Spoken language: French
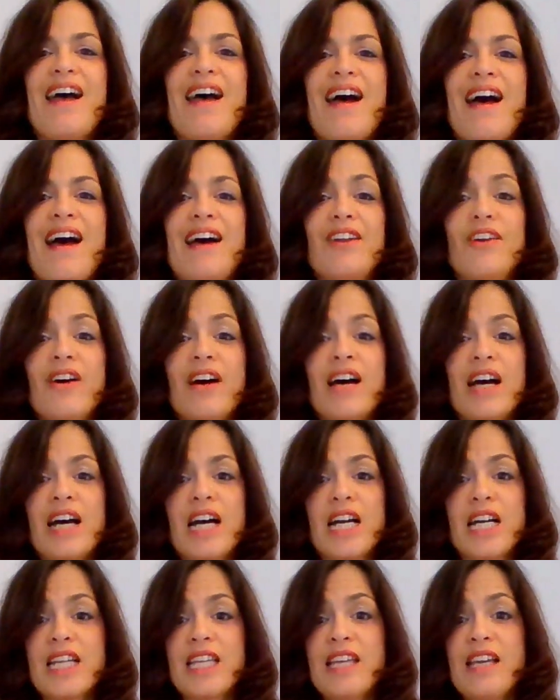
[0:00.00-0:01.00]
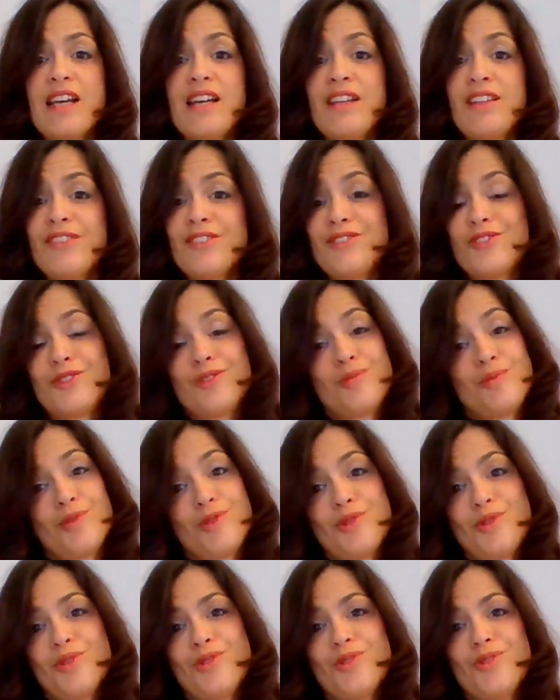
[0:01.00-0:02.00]
Alors, rien de
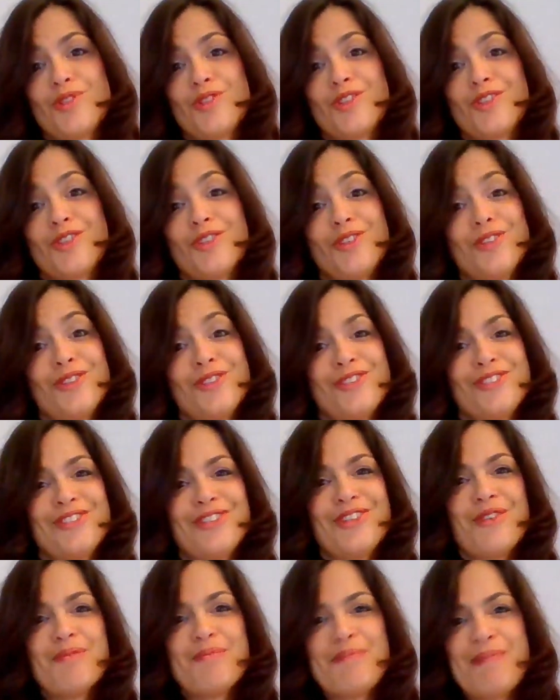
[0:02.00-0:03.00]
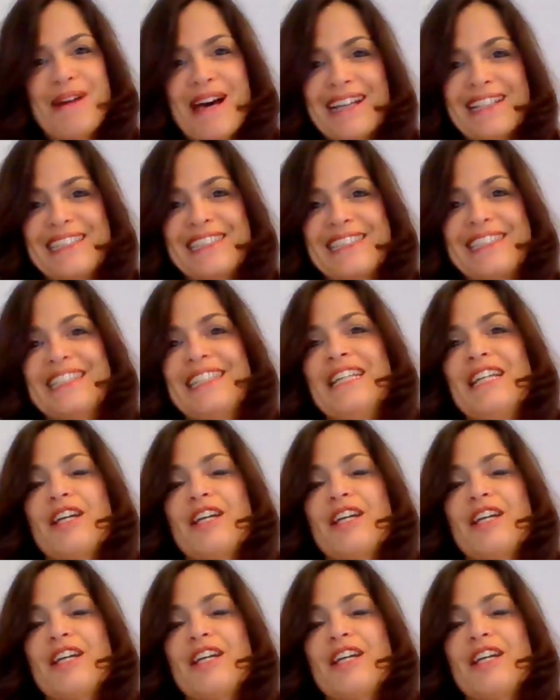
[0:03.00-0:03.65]
mieux que d'en parler.